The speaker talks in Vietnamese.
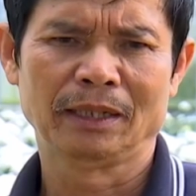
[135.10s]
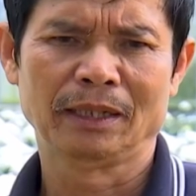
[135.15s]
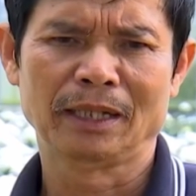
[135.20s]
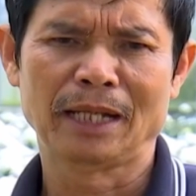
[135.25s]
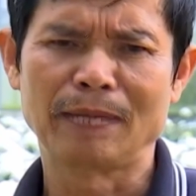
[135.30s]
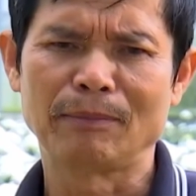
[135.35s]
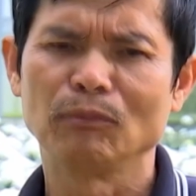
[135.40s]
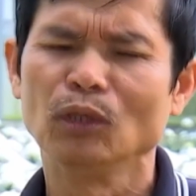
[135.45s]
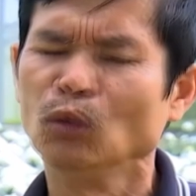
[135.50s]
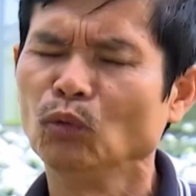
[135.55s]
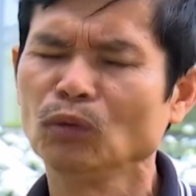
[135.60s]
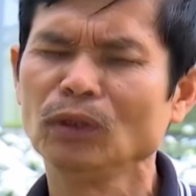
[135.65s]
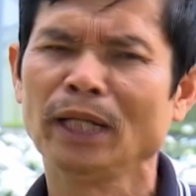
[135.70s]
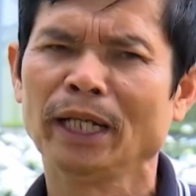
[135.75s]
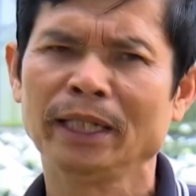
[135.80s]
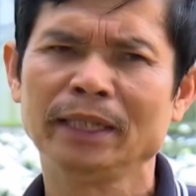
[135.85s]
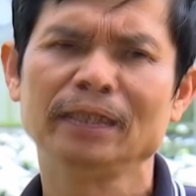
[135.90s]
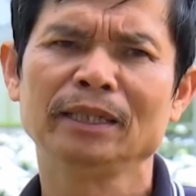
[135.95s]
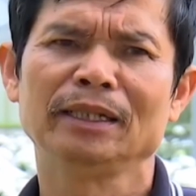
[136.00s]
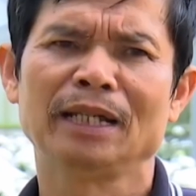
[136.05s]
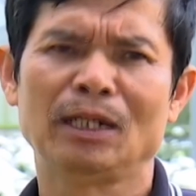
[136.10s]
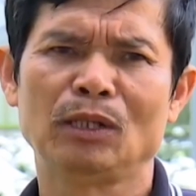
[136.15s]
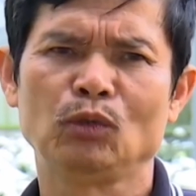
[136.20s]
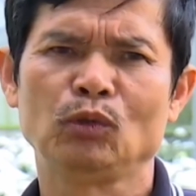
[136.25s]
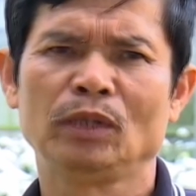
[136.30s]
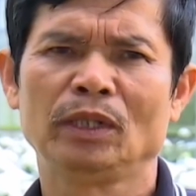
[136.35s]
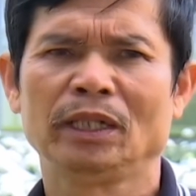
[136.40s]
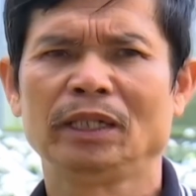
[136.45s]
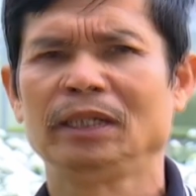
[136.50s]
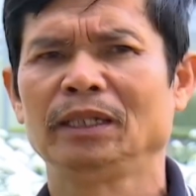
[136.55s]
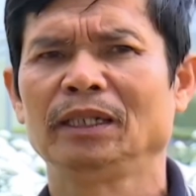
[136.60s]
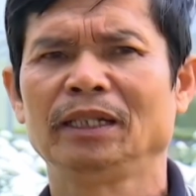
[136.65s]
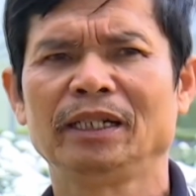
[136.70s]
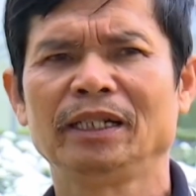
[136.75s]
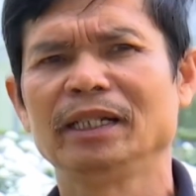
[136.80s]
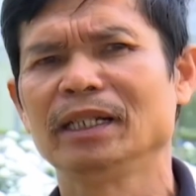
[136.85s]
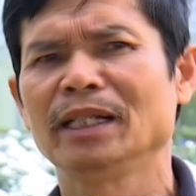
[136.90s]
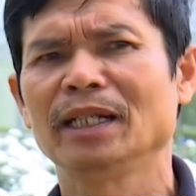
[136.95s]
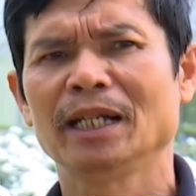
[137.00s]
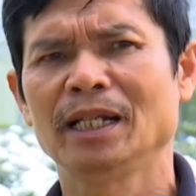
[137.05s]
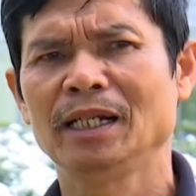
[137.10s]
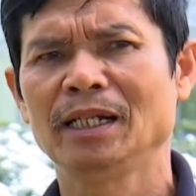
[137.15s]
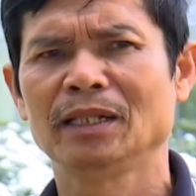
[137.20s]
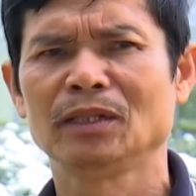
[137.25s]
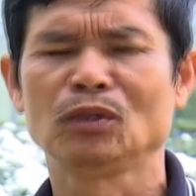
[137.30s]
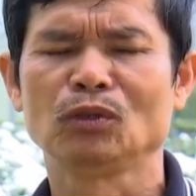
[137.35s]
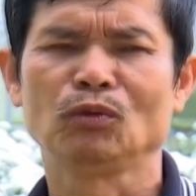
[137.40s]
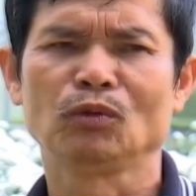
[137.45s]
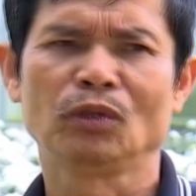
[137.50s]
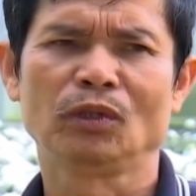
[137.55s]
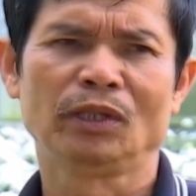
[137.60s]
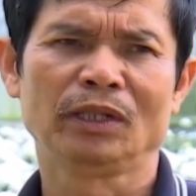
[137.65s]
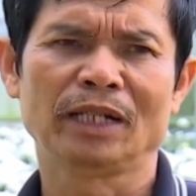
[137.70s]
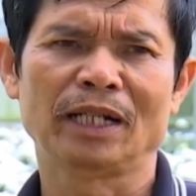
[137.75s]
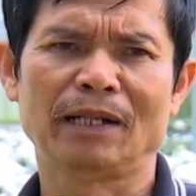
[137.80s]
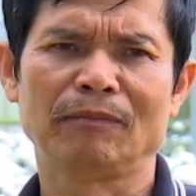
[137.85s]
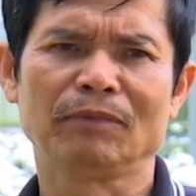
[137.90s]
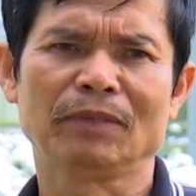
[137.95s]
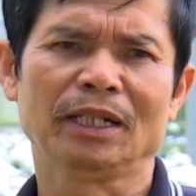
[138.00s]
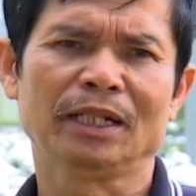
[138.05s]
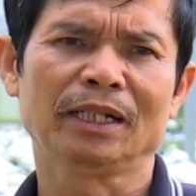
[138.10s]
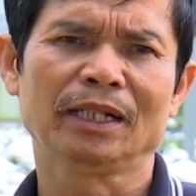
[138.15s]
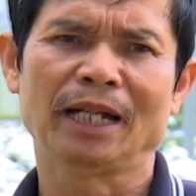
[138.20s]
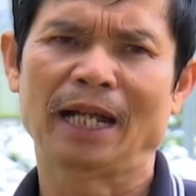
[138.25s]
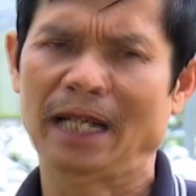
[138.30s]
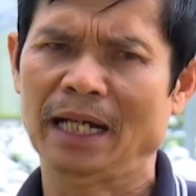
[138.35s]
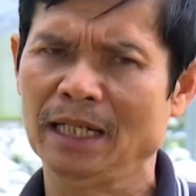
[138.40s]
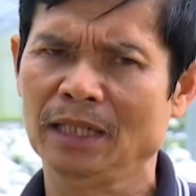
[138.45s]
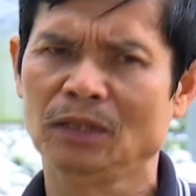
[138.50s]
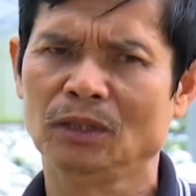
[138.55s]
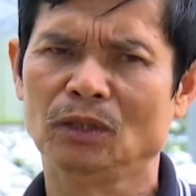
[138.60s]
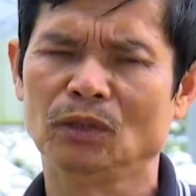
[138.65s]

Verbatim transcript: làm đúng ngay từ đầu thì hiện nay là chúng tôi cảm thấy khá là